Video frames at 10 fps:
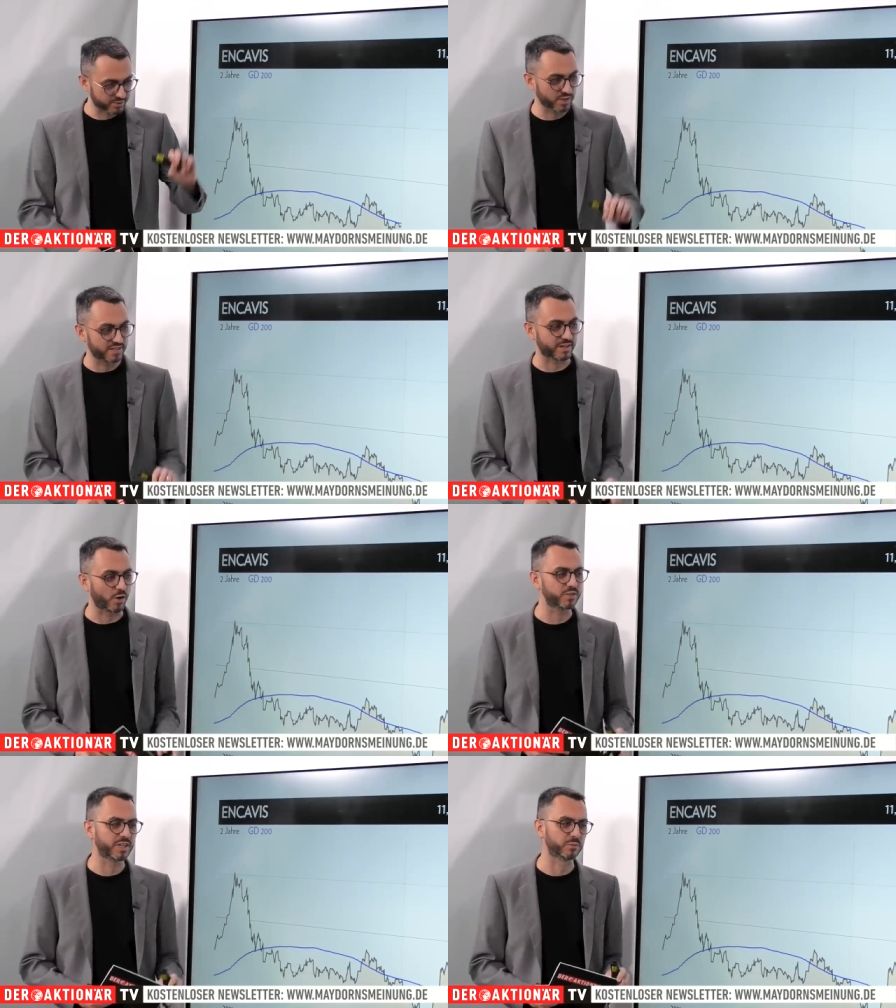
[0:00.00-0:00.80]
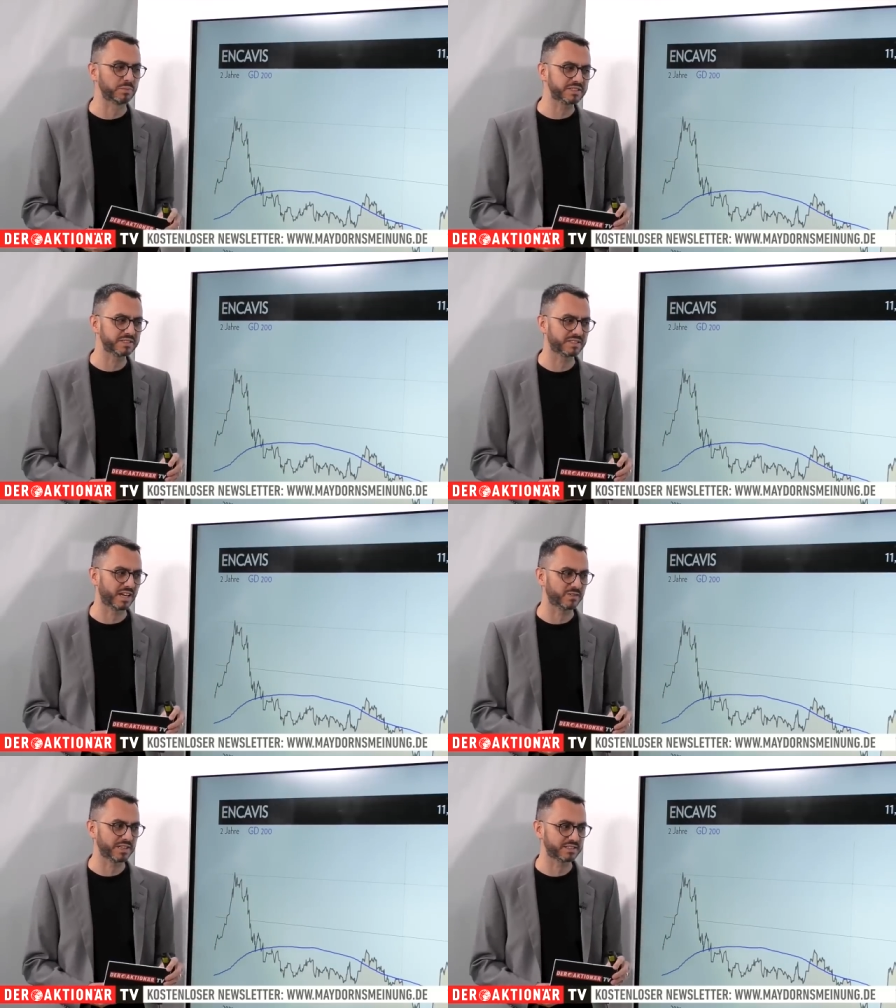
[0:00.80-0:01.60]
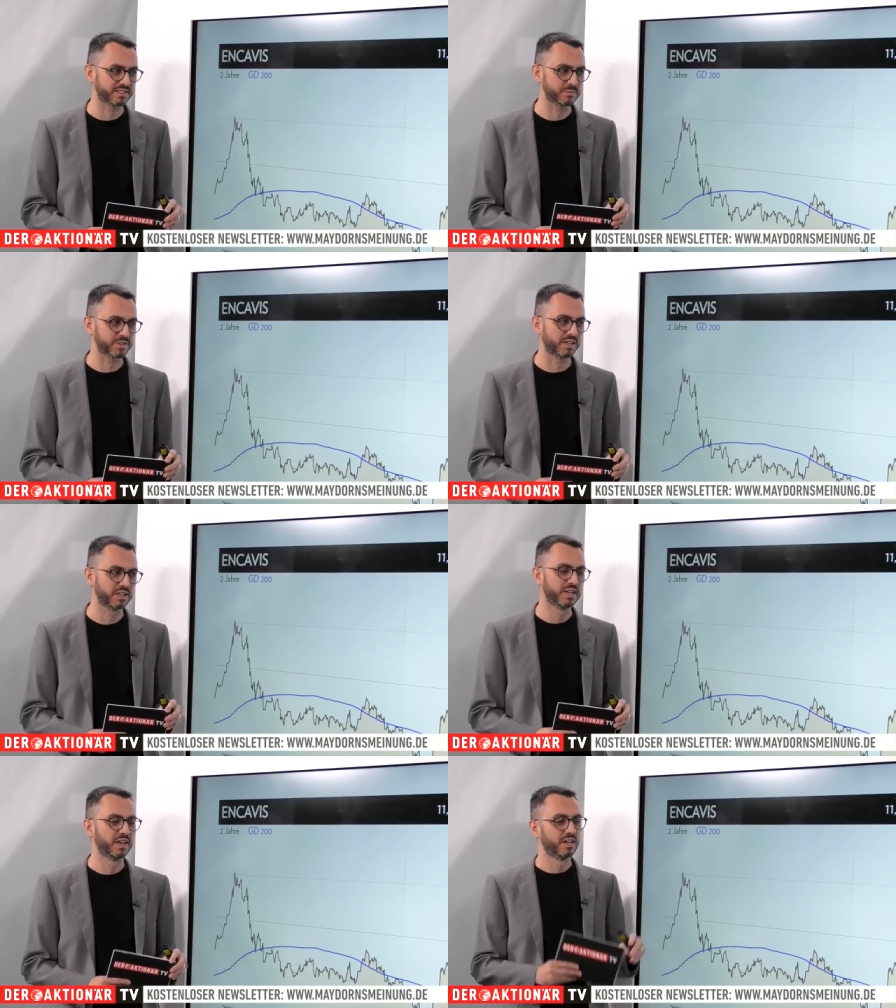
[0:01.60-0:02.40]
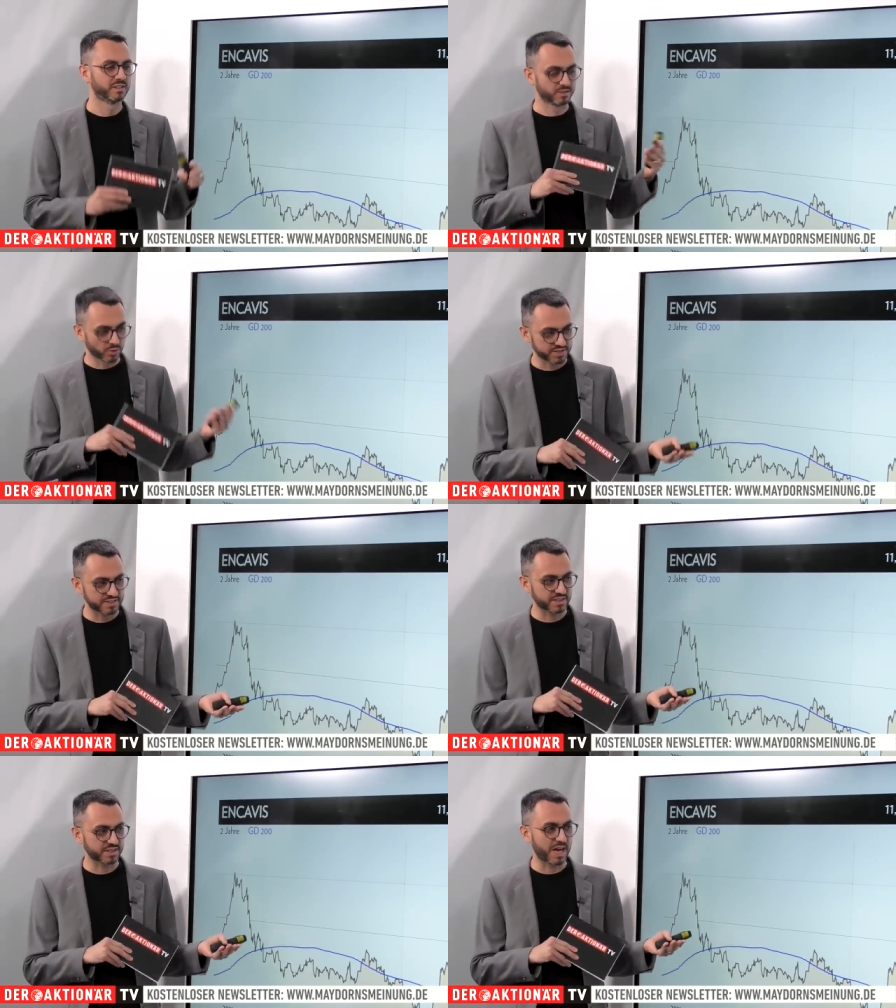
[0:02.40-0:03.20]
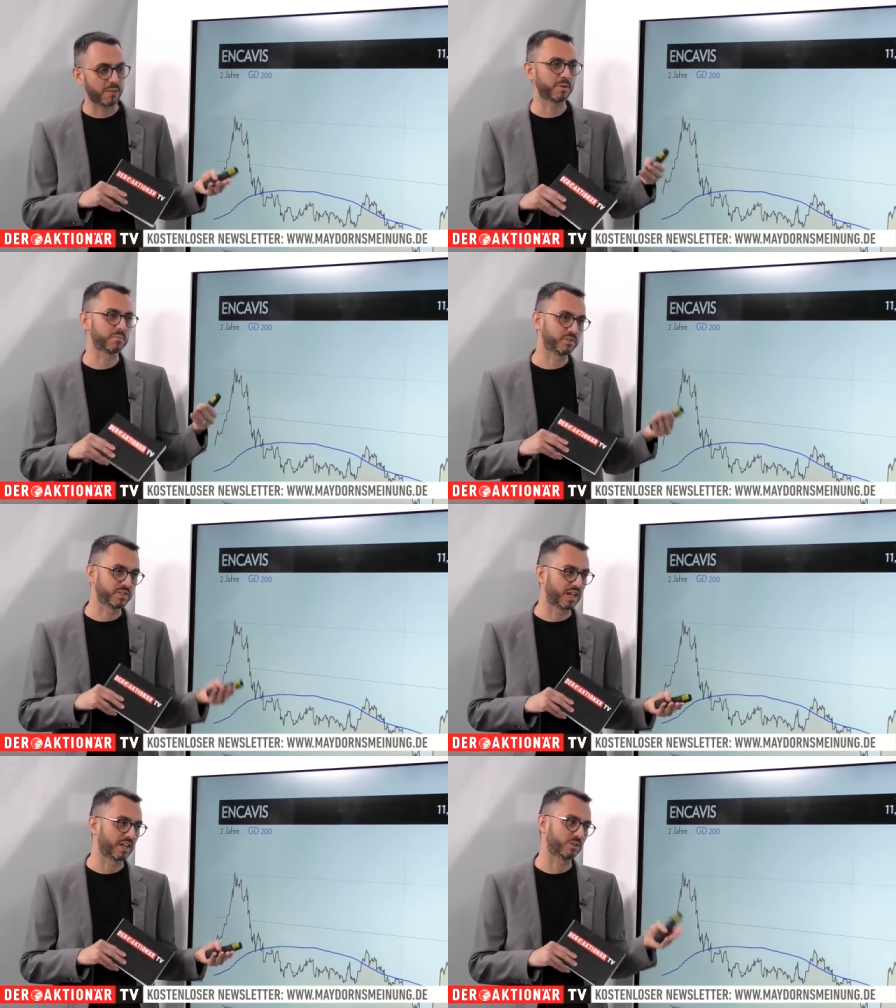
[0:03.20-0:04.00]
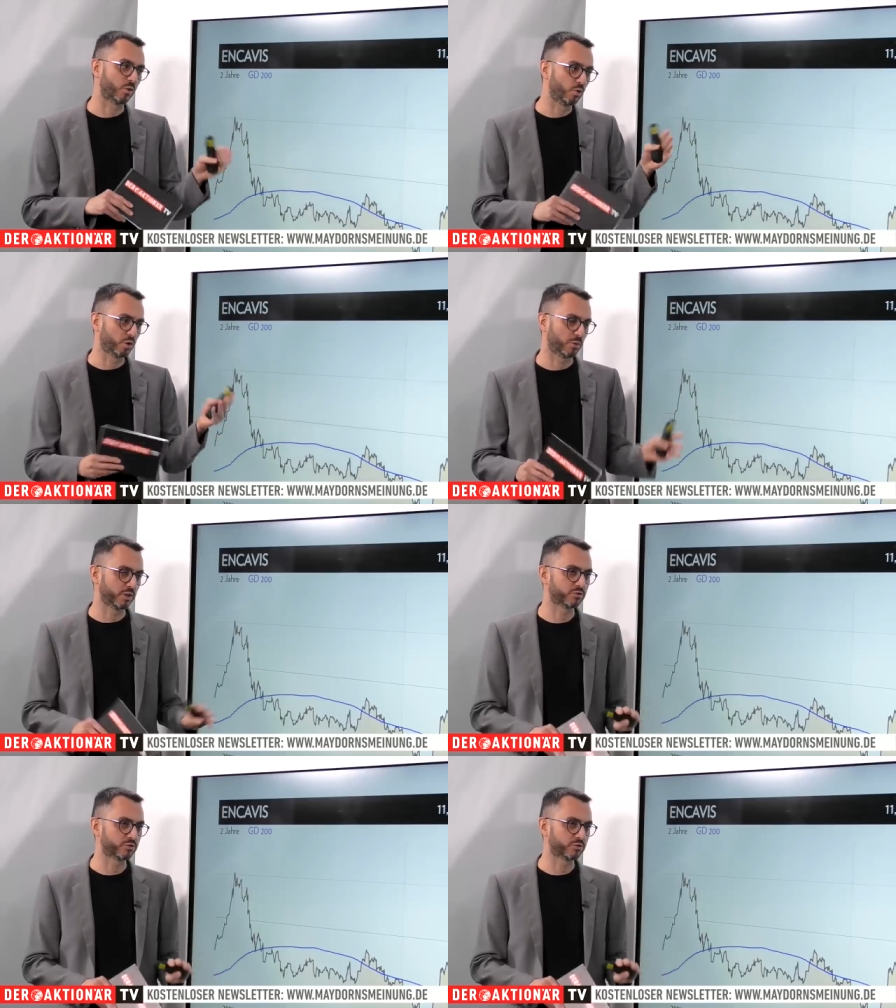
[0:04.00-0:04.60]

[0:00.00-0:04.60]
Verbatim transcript: zuletzt auch wieder so ein bisschen seitwärts, nachdem es ja einen Rücksetzer gab, hat man sich wieder leicht erholt, aber jetzt